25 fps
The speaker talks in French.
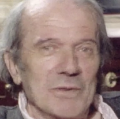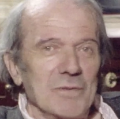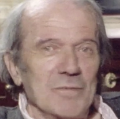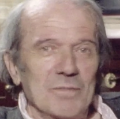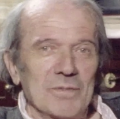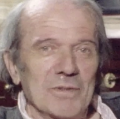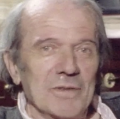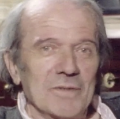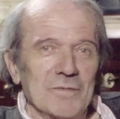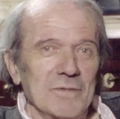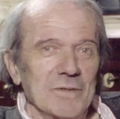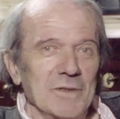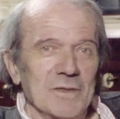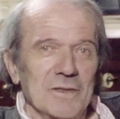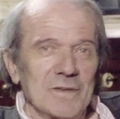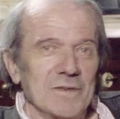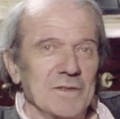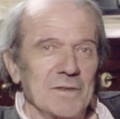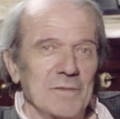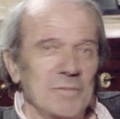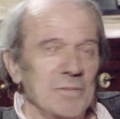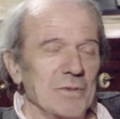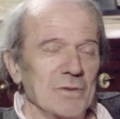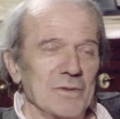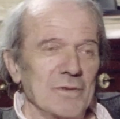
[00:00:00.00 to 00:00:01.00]
au point de
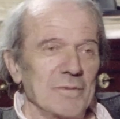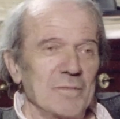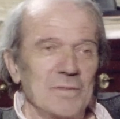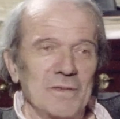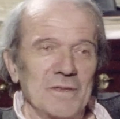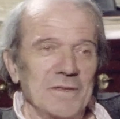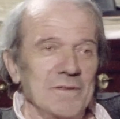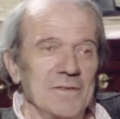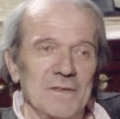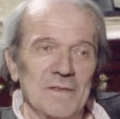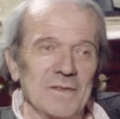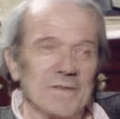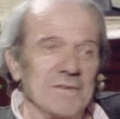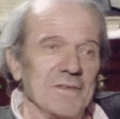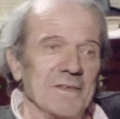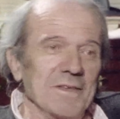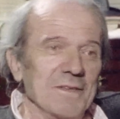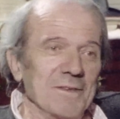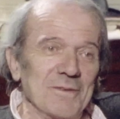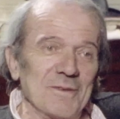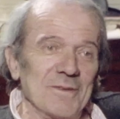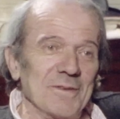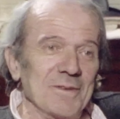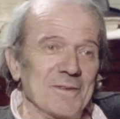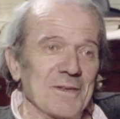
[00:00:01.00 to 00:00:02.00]
voyager pour le plaisir, ça,
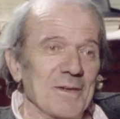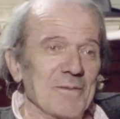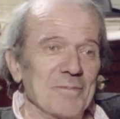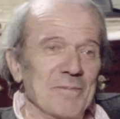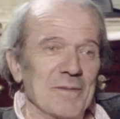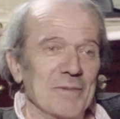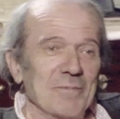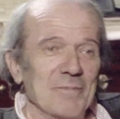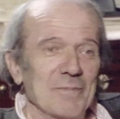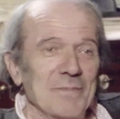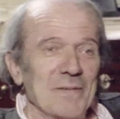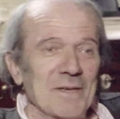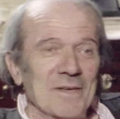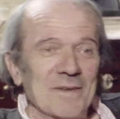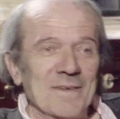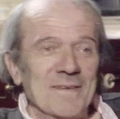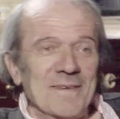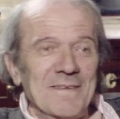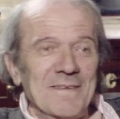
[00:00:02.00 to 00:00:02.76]
non, quand même pas.